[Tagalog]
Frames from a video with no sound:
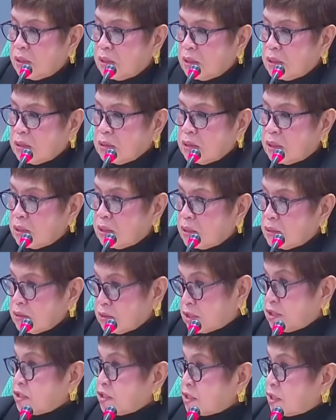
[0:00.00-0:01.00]
ng
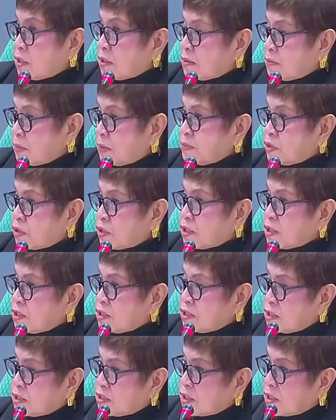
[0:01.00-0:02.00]
this is a I'm sorry,
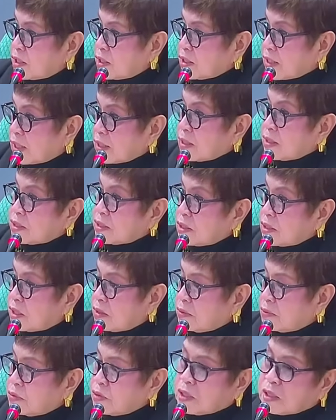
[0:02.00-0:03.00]
this is a Catholic
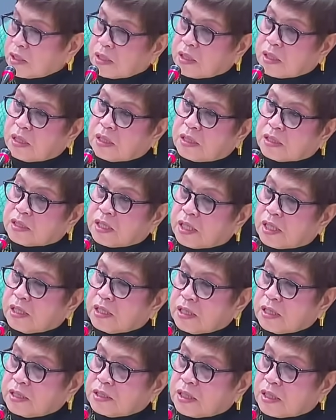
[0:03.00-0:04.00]
ceremony. Sa
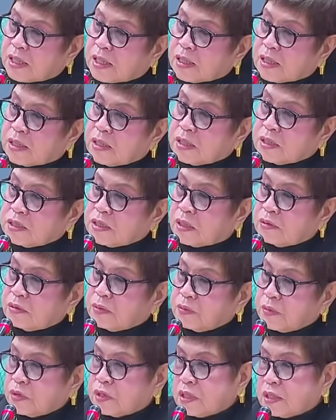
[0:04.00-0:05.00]
ng isang Catholic
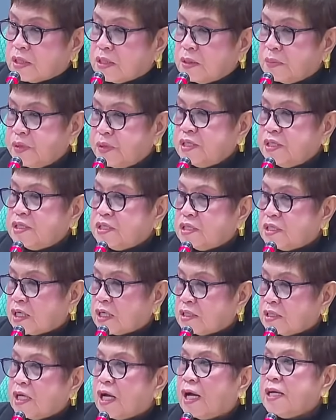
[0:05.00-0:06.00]
ceremony, the priest
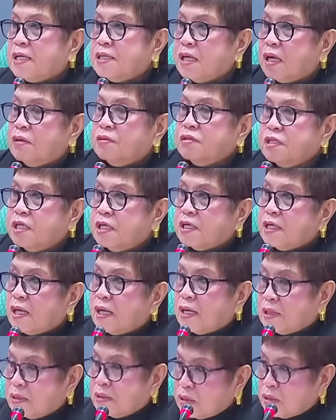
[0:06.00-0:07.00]
says, "I now
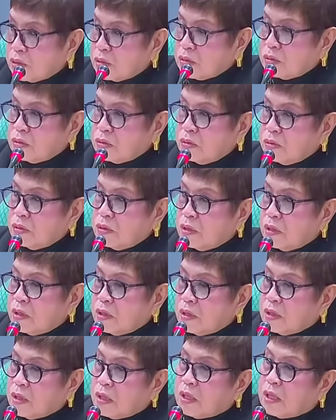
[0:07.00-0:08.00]
declare you
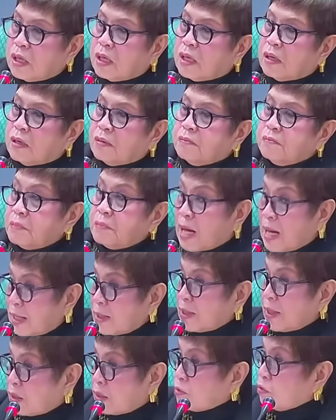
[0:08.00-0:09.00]

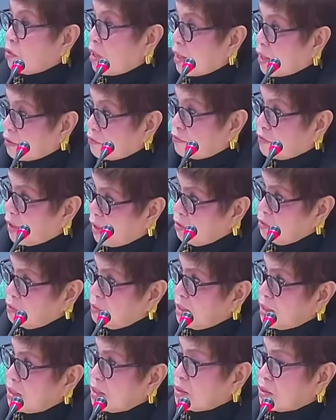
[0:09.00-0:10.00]
man and wife." Anong
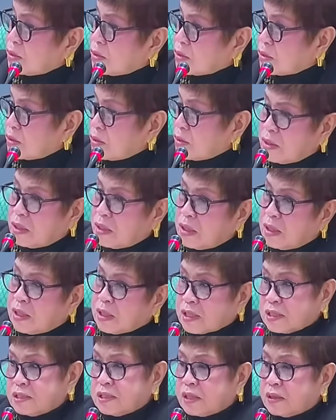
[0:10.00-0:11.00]
mali doon?
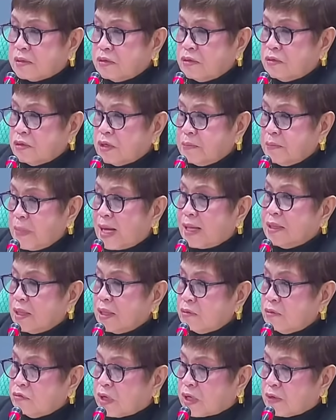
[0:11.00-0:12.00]
Kasi yung man
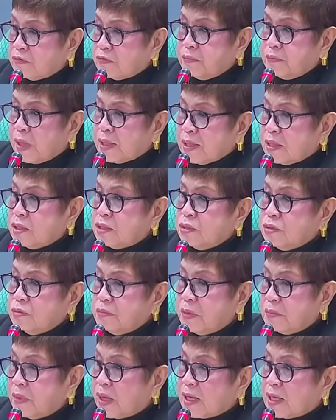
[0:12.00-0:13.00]
and wife, bakit yung
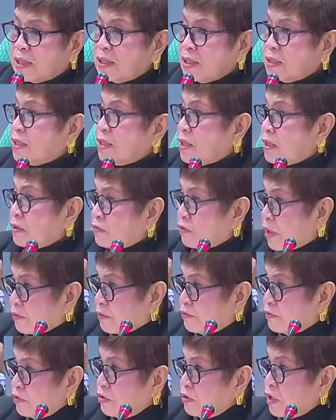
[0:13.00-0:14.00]
babae nagiging
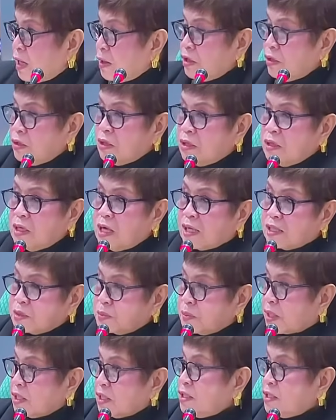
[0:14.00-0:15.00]
wife? Yung yung
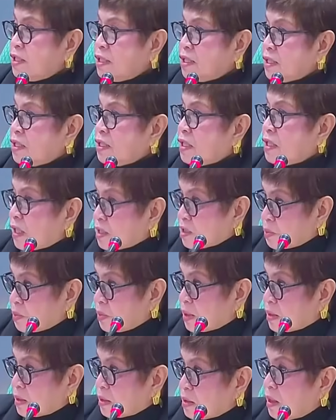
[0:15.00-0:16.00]
husband hindi nagiging
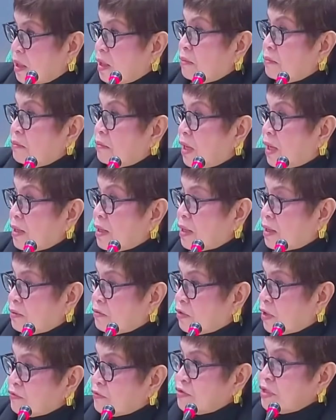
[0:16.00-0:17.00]
husband, man and
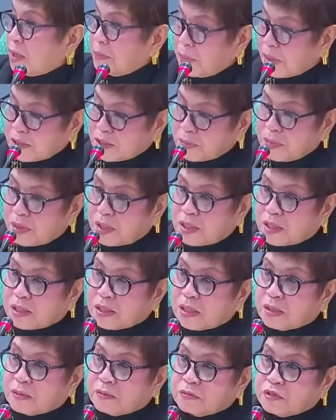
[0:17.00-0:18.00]
wife. Dapat
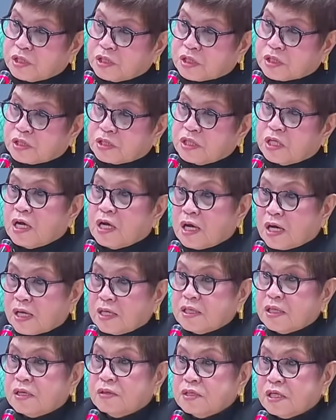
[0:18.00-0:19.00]
sabihin ng church, "I
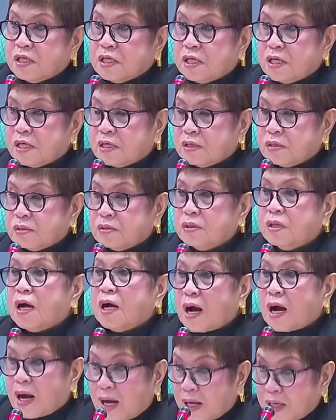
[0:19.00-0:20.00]
now declare you
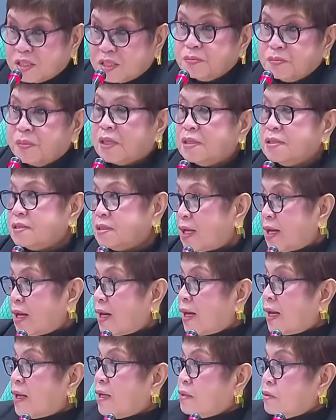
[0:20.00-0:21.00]
husband
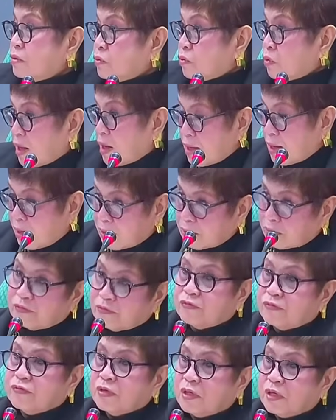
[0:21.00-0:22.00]
and
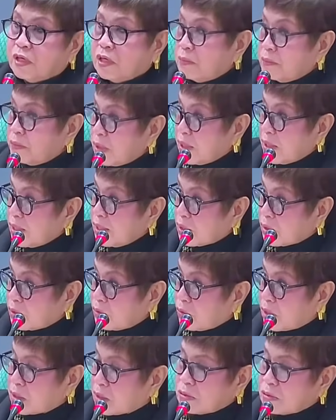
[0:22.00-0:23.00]
wife." Para
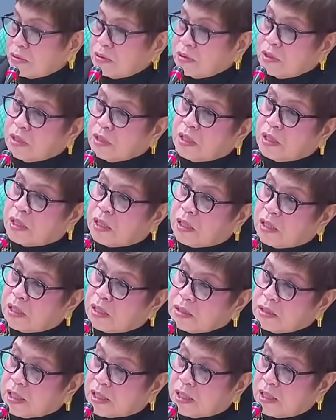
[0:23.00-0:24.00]
equal, no?
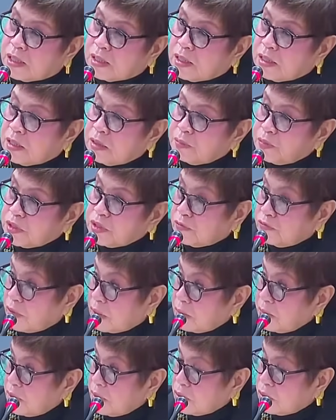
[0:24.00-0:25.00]
Nakalagay din po sa
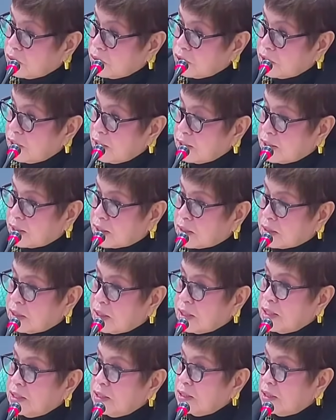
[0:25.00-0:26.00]
family code natin
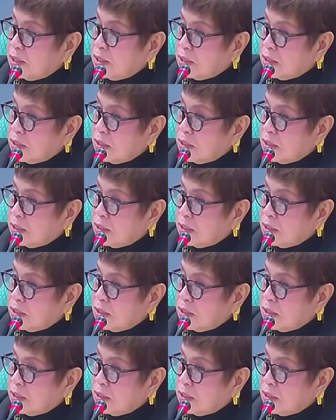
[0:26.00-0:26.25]
na hindi